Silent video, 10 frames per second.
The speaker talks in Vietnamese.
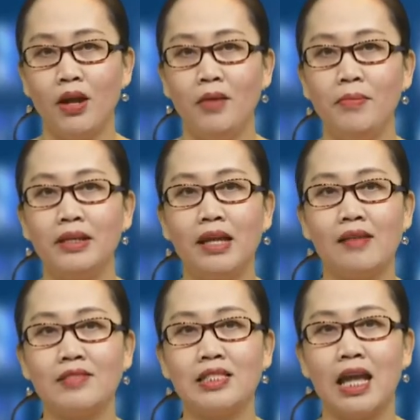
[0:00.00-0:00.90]

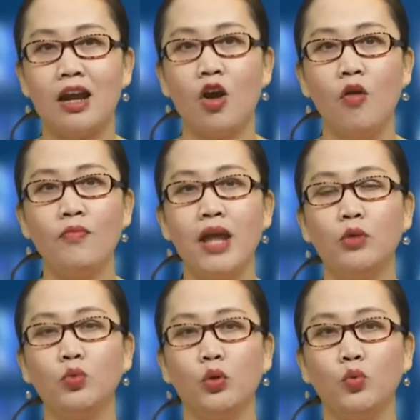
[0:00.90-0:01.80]
BitDance sẽ không giao
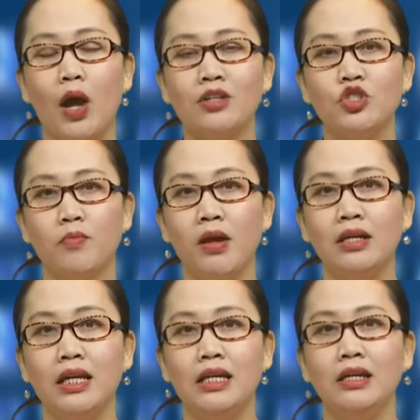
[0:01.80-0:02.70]
thuật toán cho bất
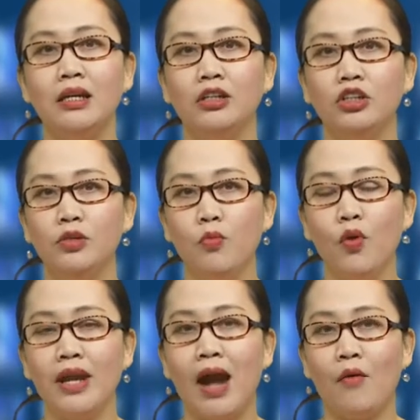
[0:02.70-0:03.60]
kỳ người mua
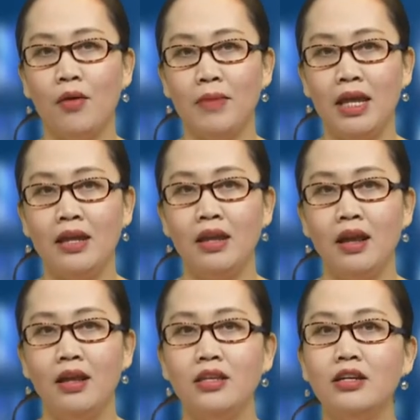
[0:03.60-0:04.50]
nào ở Mỹ,
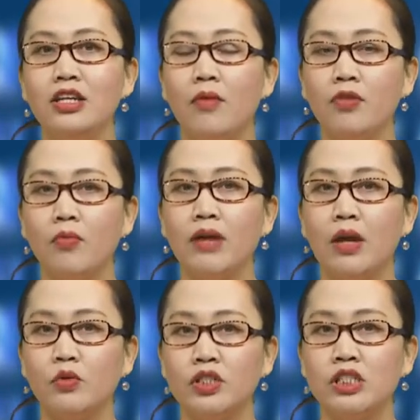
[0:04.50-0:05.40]
nhưng nhóm công nghệ
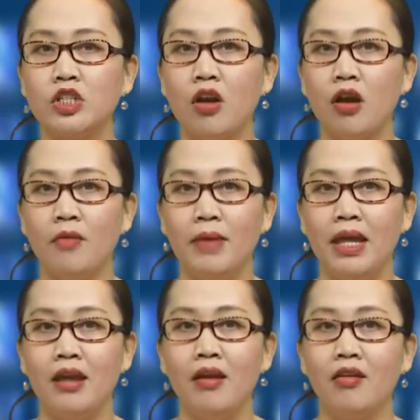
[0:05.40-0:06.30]
của TikTok ở
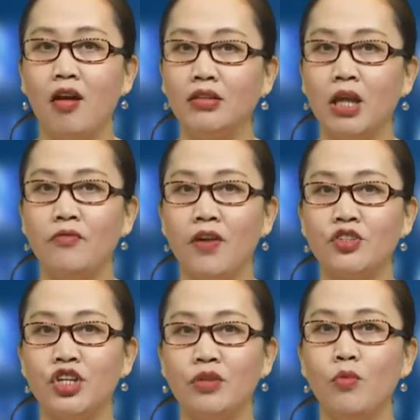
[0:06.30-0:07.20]
Mỹ có thể phát
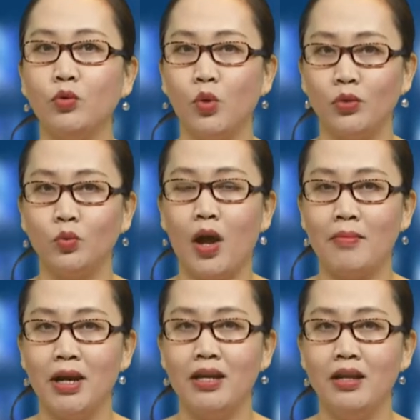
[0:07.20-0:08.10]
triển một thuật toán
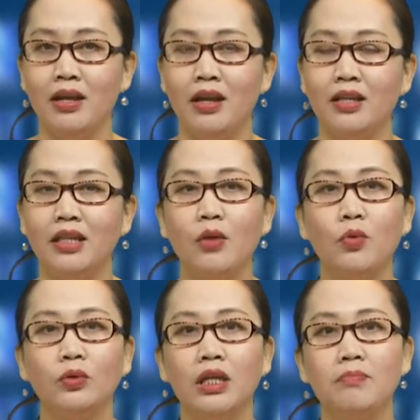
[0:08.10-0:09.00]
mới. Theo
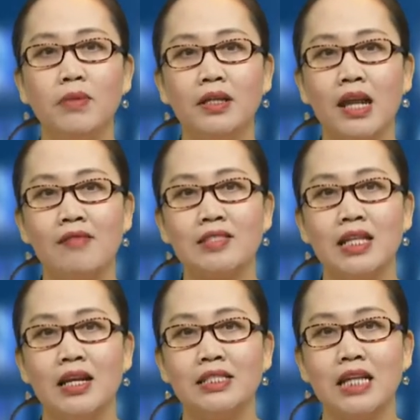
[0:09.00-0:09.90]
nguồn tin, BitDance
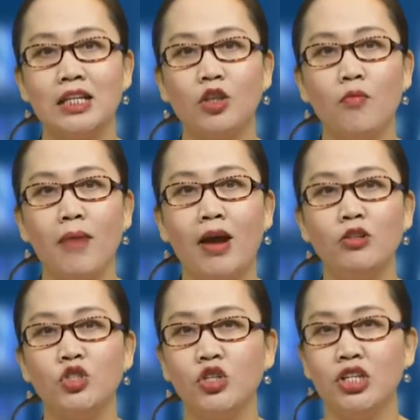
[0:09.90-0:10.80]
sẽ thông báo
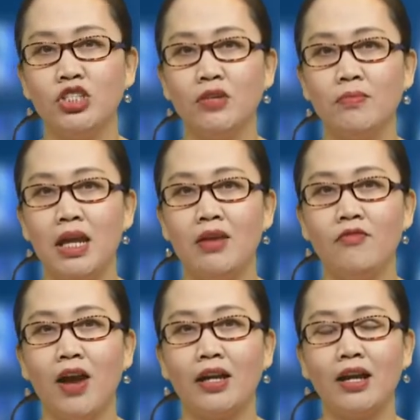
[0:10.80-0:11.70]
cho giới chức Mỹ
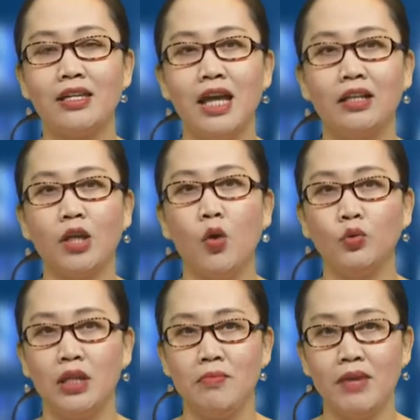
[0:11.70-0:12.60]
và các nhà thầu
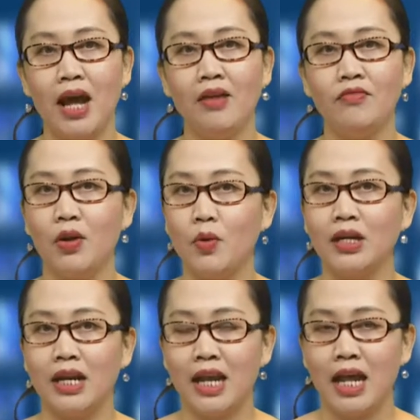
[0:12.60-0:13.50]
tiềm năng về quyết
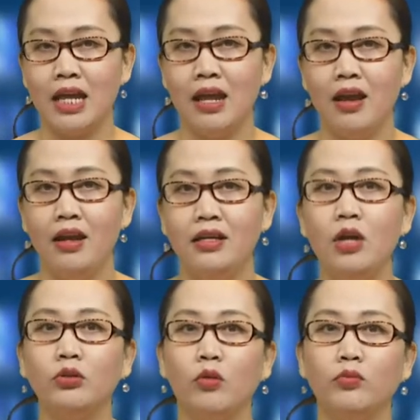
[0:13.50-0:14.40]
định này.
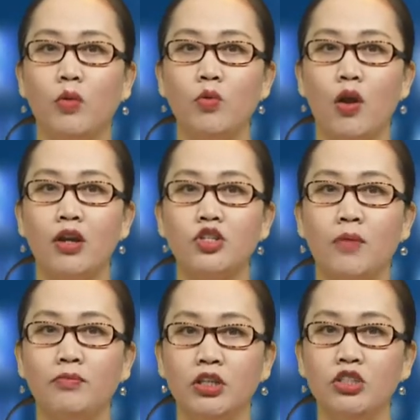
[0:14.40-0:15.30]
Nếu Tổng thống Donald
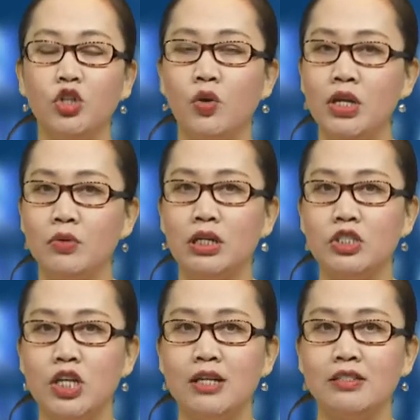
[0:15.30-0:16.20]
Trump từ chối điều kiện
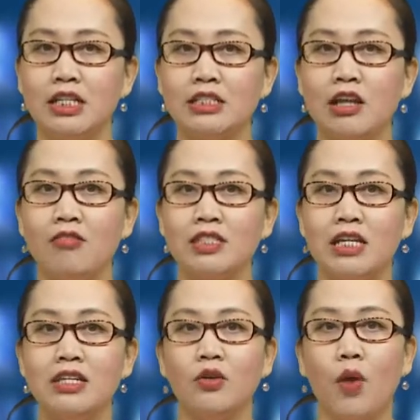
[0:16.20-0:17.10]
trên, TikTok sẽ
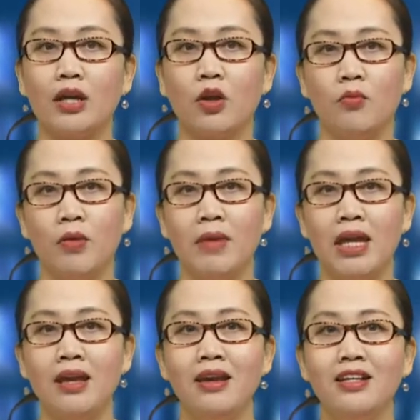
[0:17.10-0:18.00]
dừng hoạt động ở
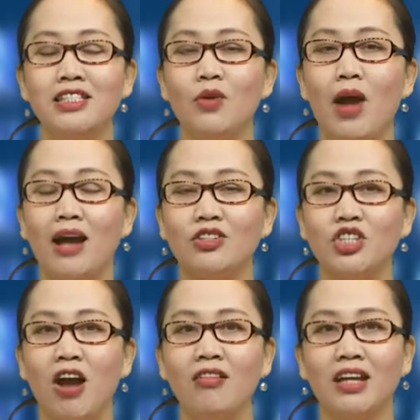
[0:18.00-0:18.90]
Mỹ sau hạn
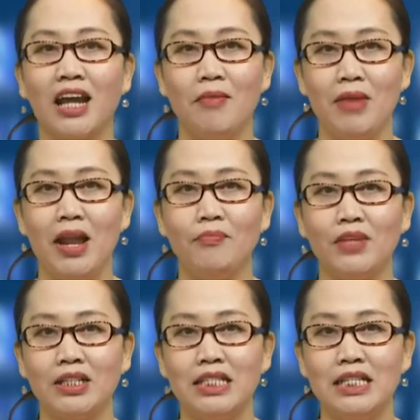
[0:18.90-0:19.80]
chót là ngày 15
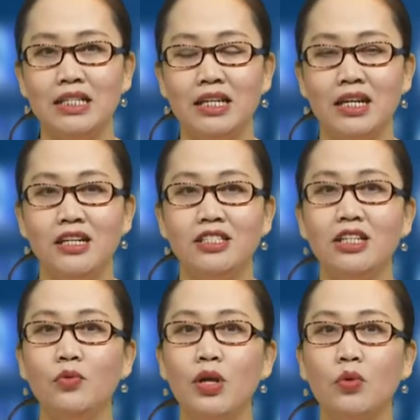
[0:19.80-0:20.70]
tháng 9.
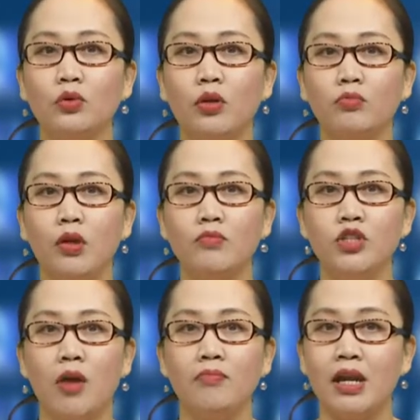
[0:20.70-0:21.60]
Chính quyền của Tổng thống
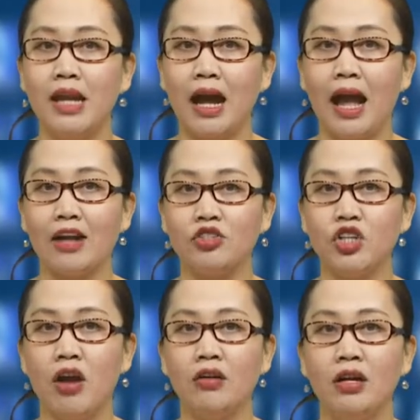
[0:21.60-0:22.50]
Trump đã đặt hạn
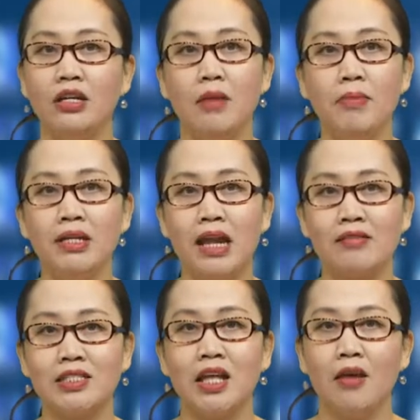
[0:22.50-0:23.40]
chót để
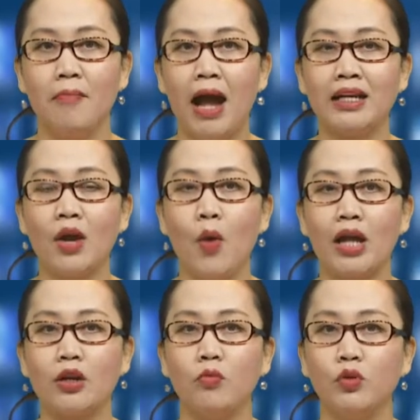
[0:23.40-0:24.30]
BitDance bán các
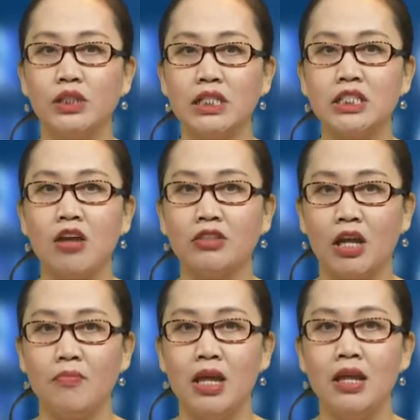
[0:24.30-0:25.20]
hoạt động của TikTok
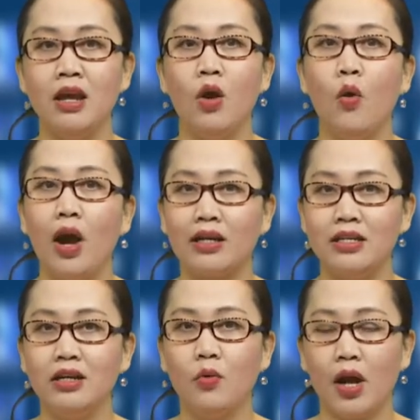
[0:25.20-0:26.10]
tại Mỹ hoặc
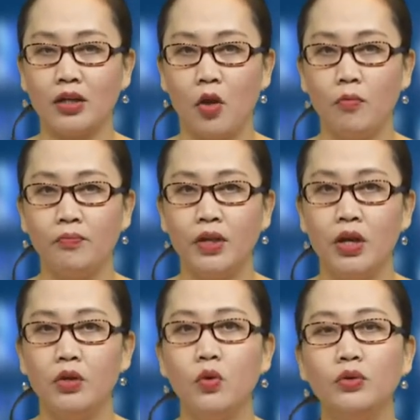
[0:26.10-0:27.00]
dừng hoạt động.
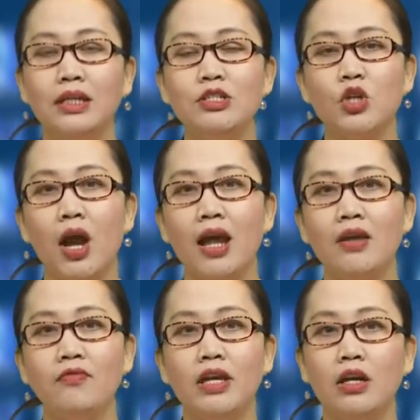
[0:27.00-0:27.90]
Nguồn tin cho
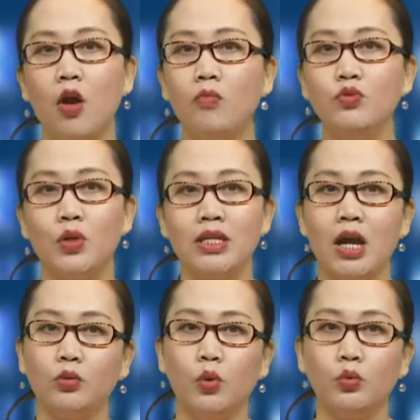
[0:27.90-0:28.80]
hay việc không chuyển
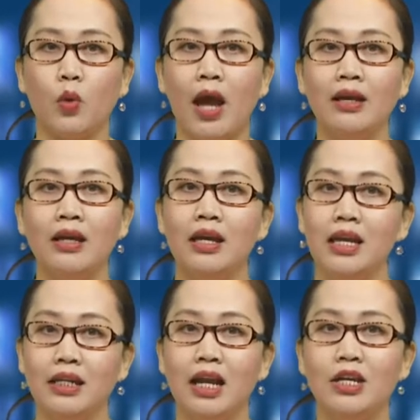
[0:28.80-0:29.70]
giao thuật toán
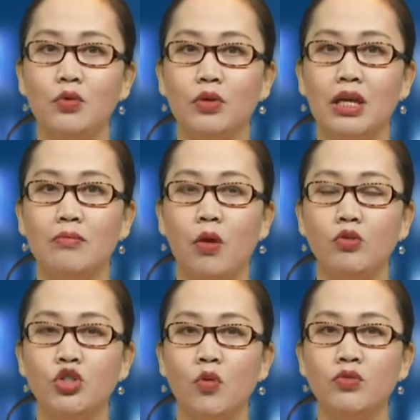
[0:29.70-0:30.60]
hiện là điều kiện mấu
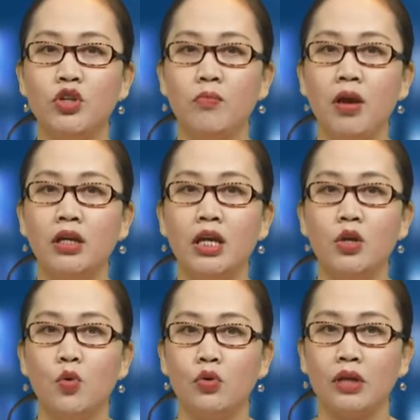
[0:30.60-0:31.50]
chốt cho bất kỳ
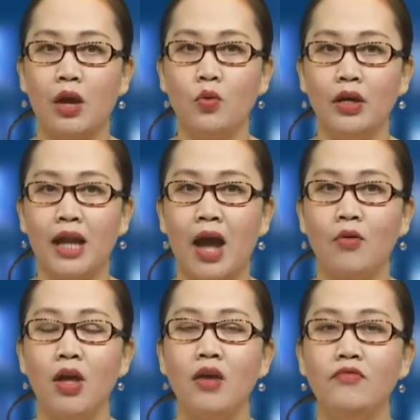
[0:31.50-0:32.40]
cuộc thảo luận nào
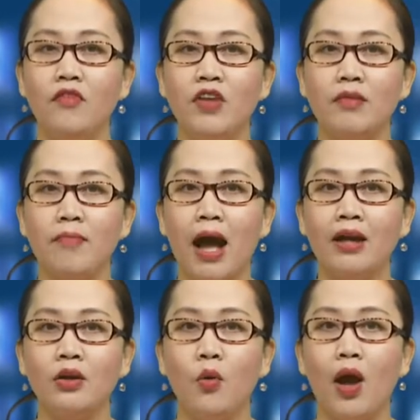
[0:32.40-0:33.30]
về việc bán
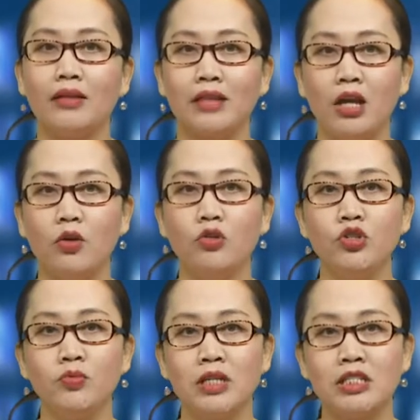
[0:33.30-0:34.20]
hoặc tái cấu
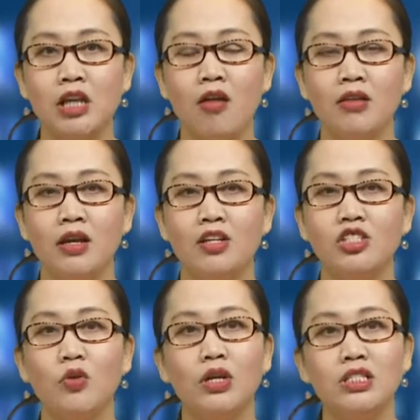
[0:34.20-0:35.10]
trúc TikTok
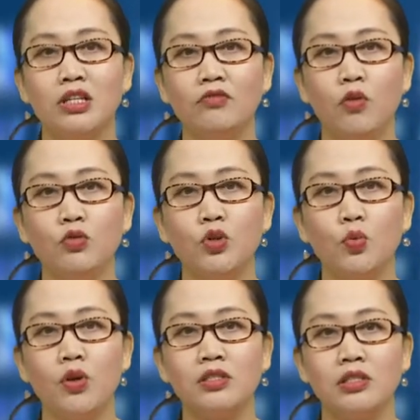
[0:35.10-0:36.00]
sau khi chính phủ Trung
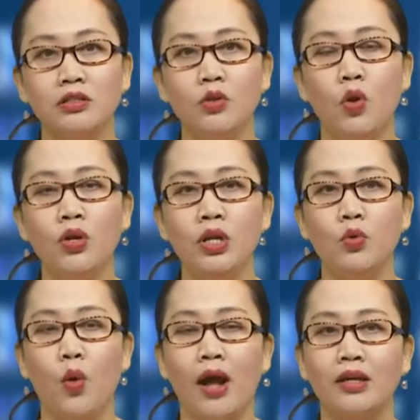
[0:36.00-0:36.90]
Quốc sửa đổi điều
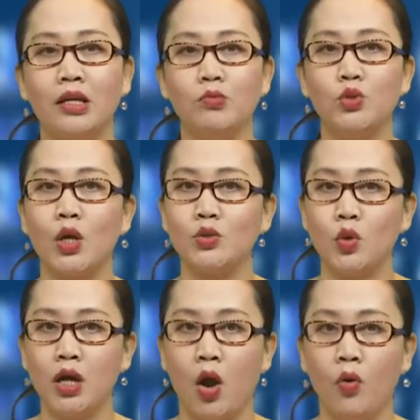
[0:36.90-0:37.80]
khoản kiểm soát
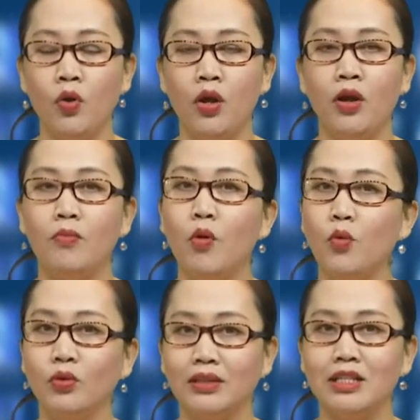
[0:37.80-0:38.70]
xuất khẩu một
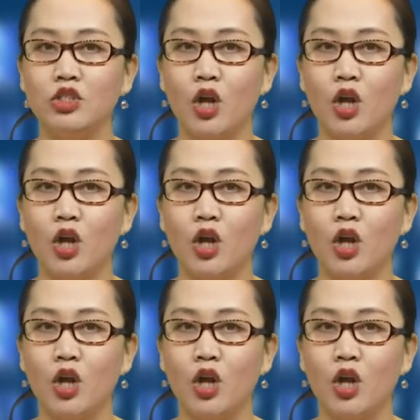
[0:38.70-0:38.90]
nguồn tin cho